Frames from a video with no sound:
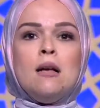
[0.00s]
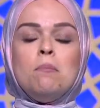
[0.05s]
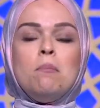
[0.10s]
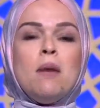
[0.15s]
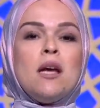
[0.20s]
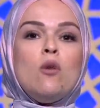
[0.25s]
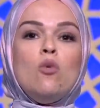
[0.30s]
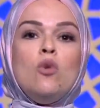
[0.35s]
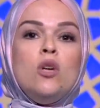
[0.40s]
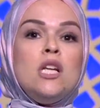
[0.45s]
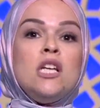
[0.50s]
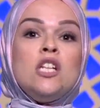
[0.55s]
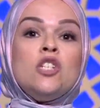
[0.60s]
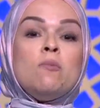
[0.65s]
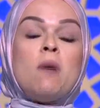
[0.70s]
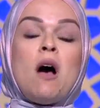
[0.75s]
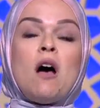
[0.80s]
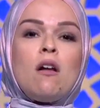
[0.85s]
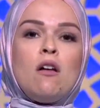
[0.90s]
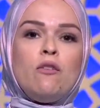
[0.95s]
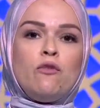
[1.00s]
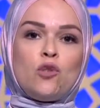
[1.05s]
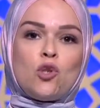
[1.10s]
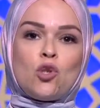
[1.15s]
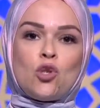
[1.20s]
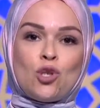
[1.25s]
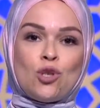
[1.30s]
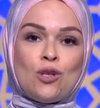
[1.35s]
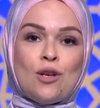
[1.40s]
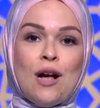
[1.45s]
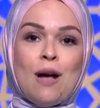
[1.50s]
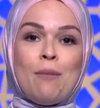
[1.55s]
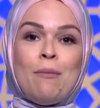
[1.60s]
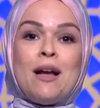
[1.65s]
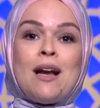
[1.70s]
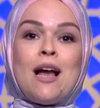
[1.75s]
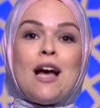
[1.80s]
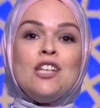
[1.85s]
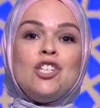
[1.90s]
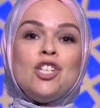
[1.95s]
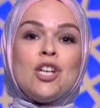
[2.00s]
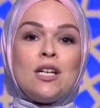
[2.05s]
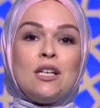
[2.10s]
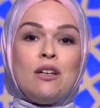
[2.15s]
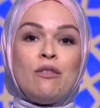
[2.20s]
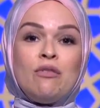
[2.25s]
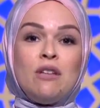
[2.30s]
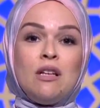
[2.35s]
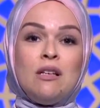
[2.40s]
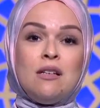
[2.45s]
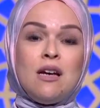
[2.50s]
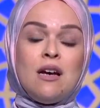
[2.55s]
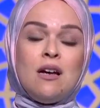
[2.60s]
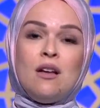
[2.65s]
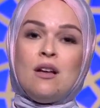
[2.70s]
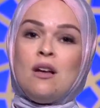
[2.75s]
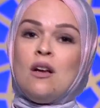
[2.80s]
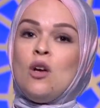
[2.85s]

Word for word: ما يقوليش ما اعرفش ابقى انا عايشه كده في دنيا